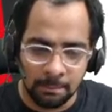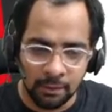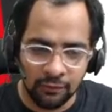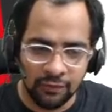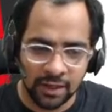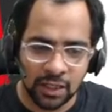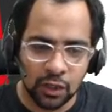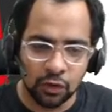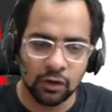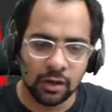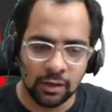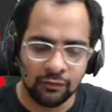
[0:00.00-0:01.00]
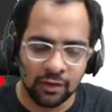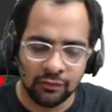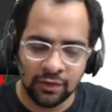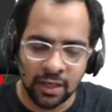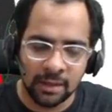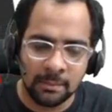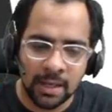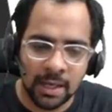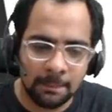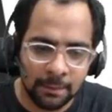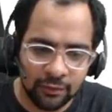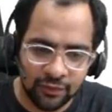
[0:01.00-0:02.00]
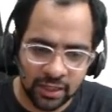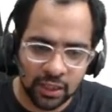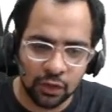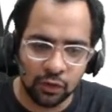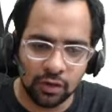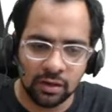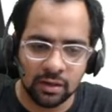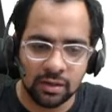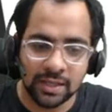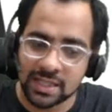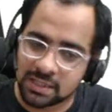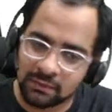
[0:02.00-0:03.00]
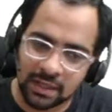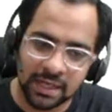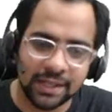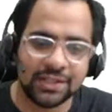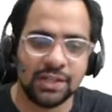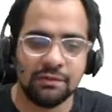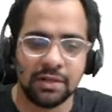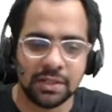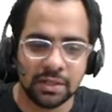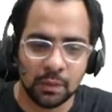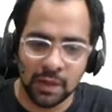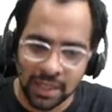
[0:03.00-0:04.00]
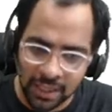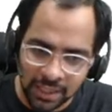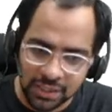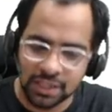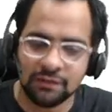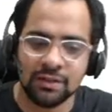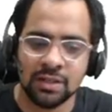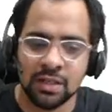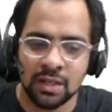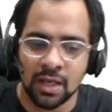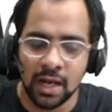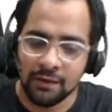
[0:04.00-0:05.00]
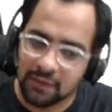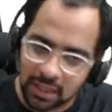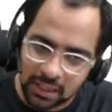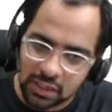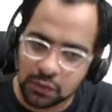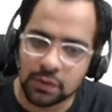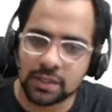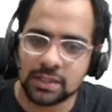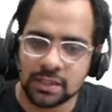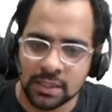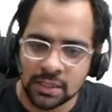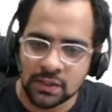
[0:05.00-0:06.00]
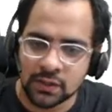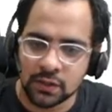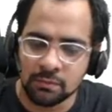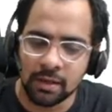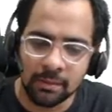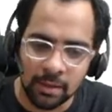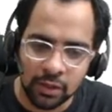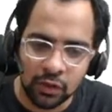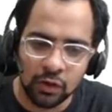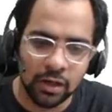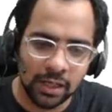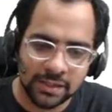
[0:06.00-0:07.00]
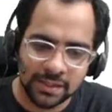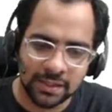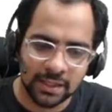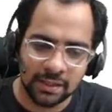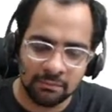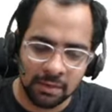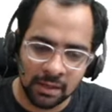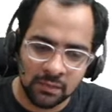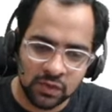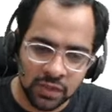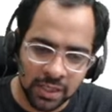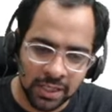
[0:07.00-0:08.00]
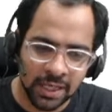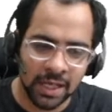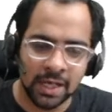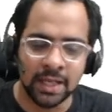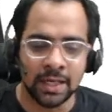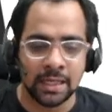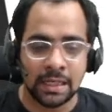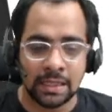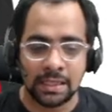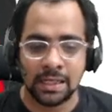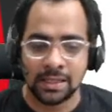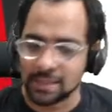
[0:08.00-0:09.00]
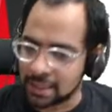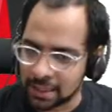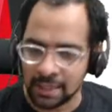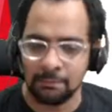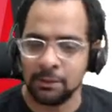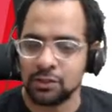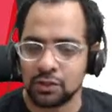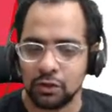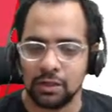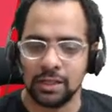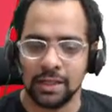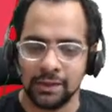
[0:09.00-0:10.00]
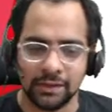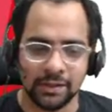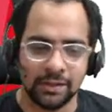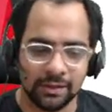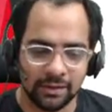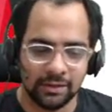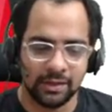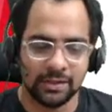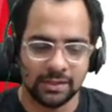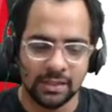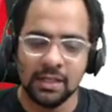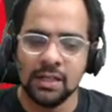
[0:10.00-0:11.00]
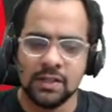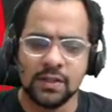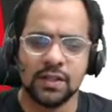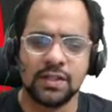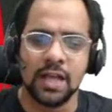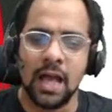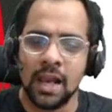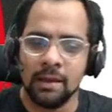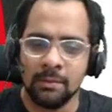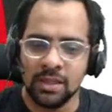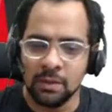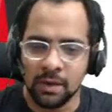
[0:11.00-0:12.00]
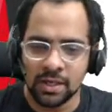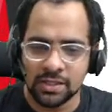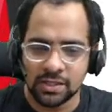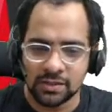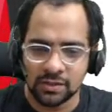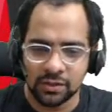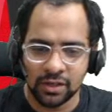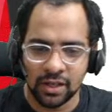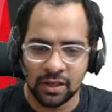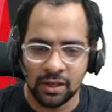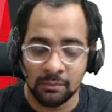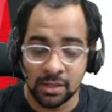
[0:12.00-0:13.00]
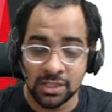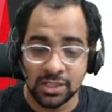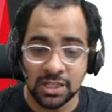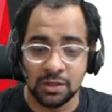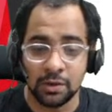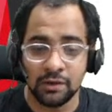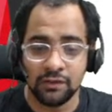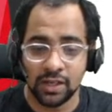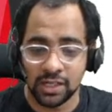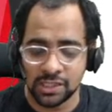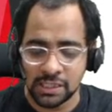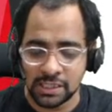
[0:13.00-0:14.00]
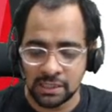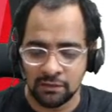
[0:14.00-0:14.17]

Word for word: పర్ఫెక్ట్ గోల్ ఇఫ్ ఇఫ్ యూ కెన్ మేక్ అ పర్ఫెక్ట్ గోల్ ఎస్ వీ కెన్ అచీవ్ ఇట్ వీ కెన్ అచీవ్ ఇట్ అండ్ వీ కెన్ డూ ఇట్ సో మనం అనుకోవాల్సింది మనం చెయ్యాలి అని గట్టిగా సంకల్పించుకోవాలి అంతే రైట్ సో చాలామంది వెయిట్ చేస్తున్న మంచి నోటిఫికేషన్స్ ఈ